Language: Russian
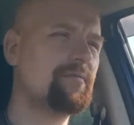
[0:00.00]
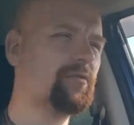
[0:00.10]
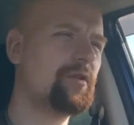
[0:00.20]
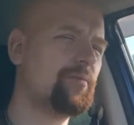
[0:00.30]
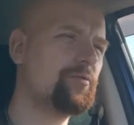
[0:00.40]

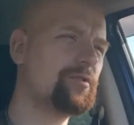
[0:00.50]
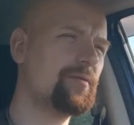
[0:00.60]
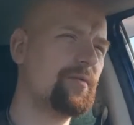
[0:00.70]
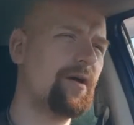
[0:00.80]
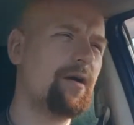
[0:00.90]
ну,
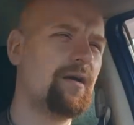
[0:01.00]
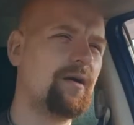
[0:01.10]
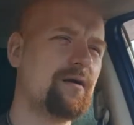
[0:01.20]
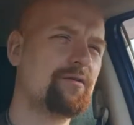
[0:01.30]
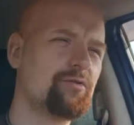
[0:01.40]
допустим,
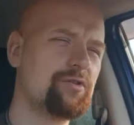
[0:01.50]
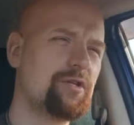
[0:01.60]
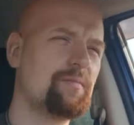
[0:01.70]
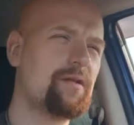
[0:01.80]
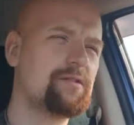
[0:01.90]
кто
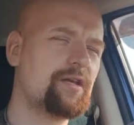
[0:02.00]
занимался